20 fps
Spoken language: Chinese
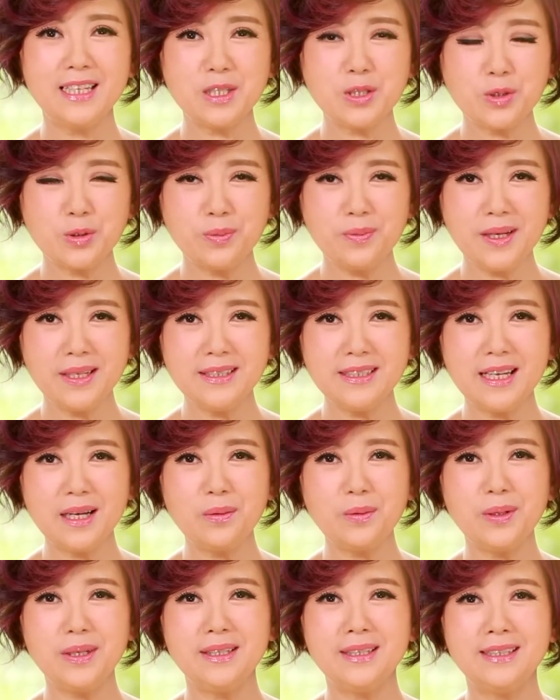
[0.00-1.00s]
那主办
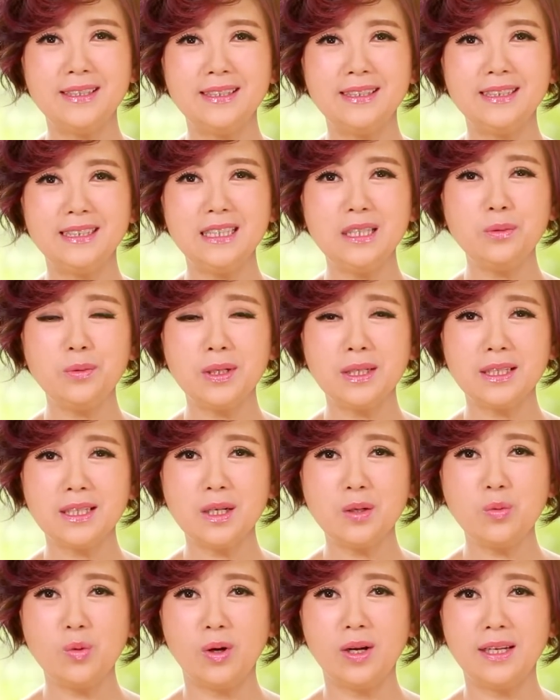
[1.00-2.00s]
单位呢？因为
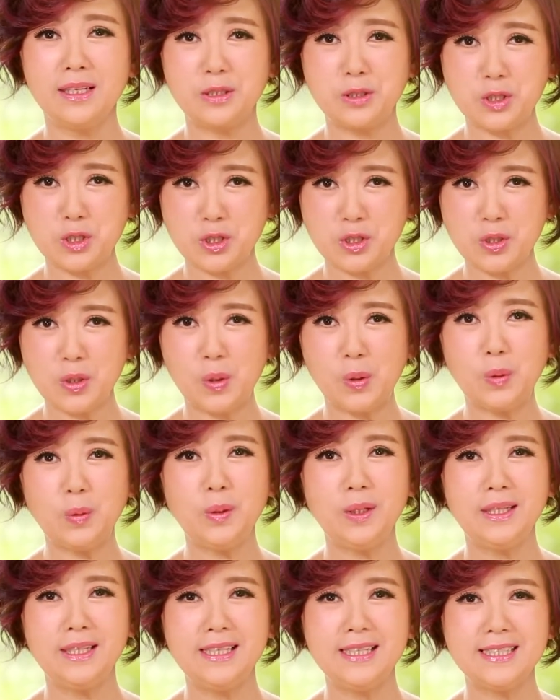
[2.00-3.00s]
跟我很熟，
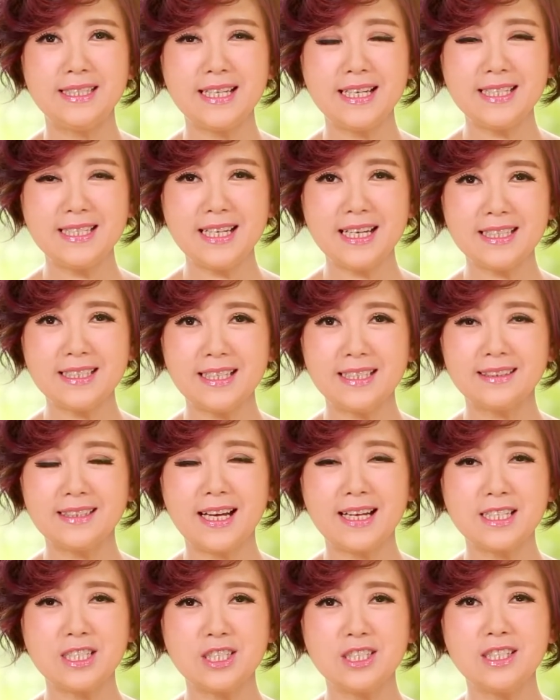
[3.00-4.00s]
再加上
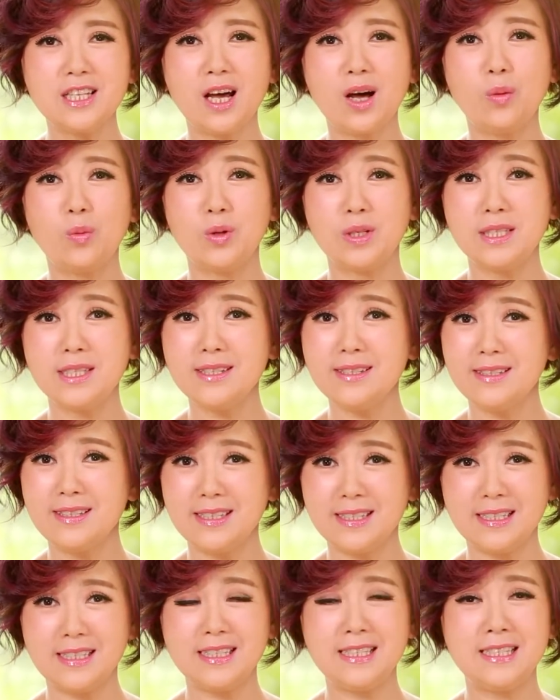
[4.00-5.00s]
他知道我自
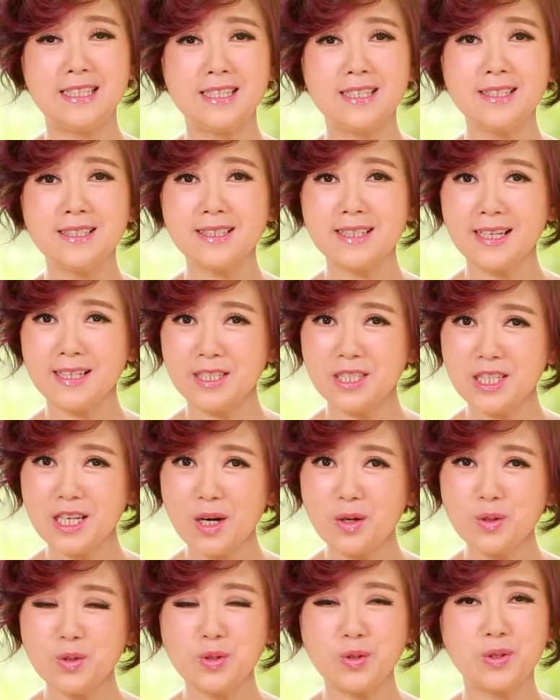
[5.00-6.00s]
己已经在
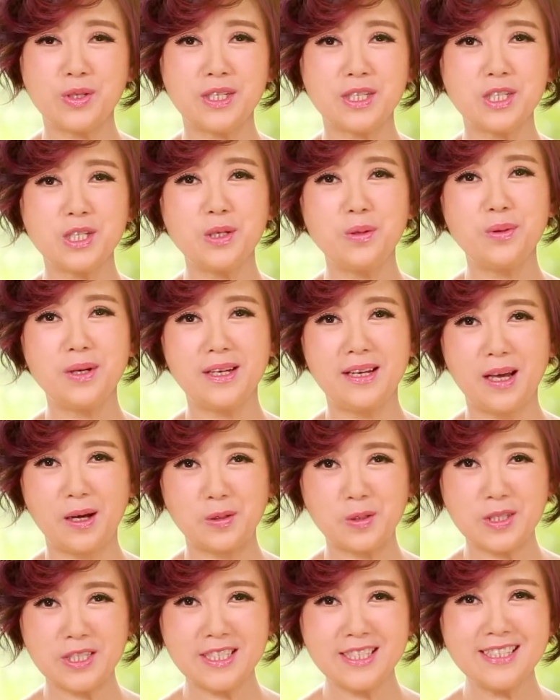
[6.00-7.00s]
教学，是一位
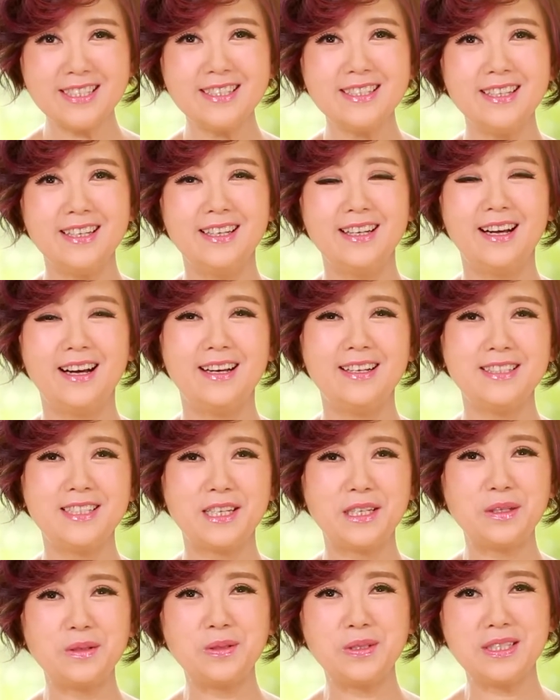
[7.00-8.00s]
老师，而
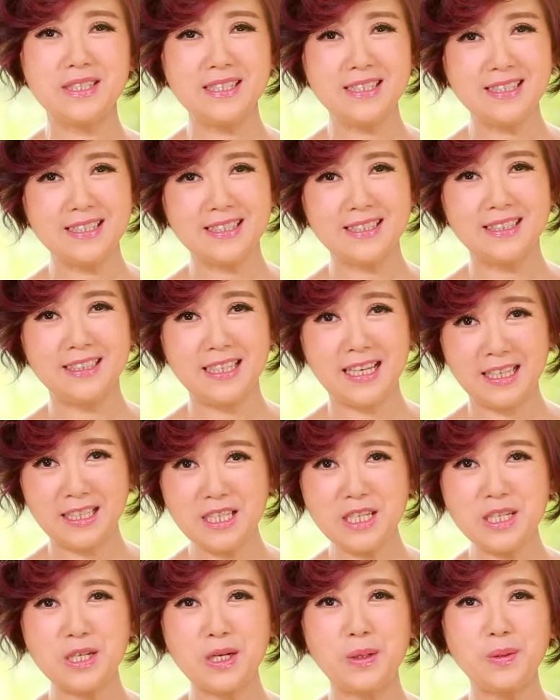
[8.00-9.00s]
且又是一个演
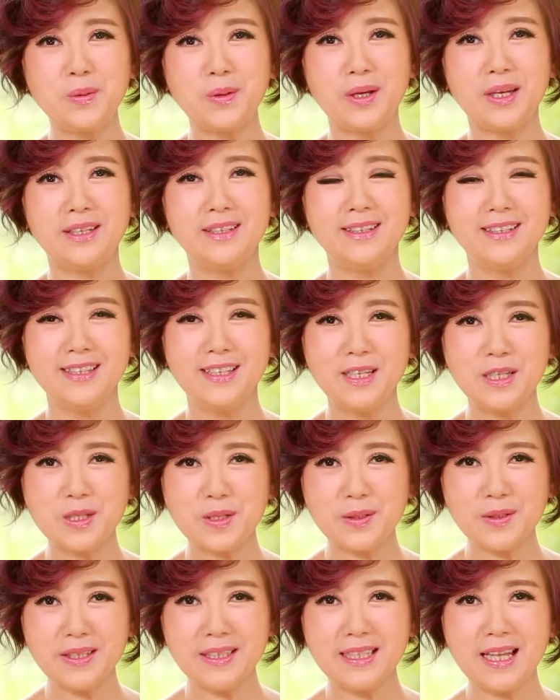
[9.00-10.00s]
艺人员，
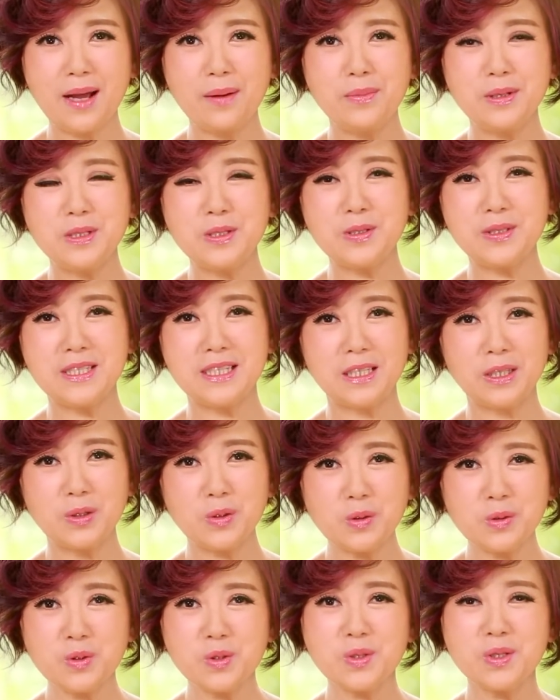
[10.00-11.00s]
所以他们就请
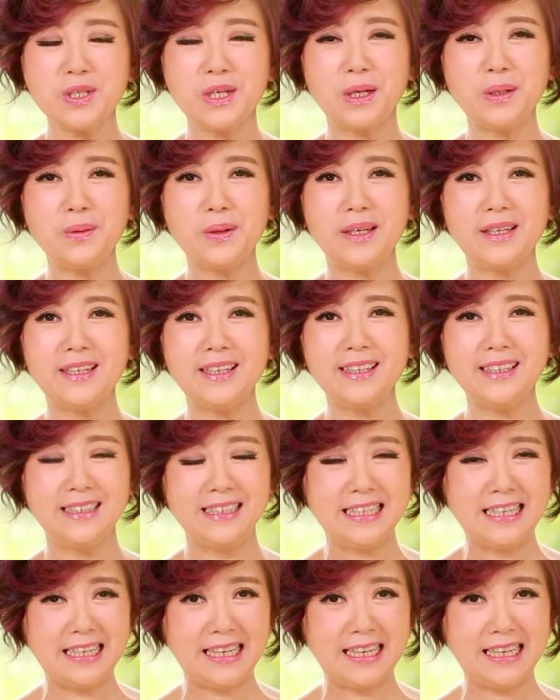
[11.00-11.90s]
工作人员呢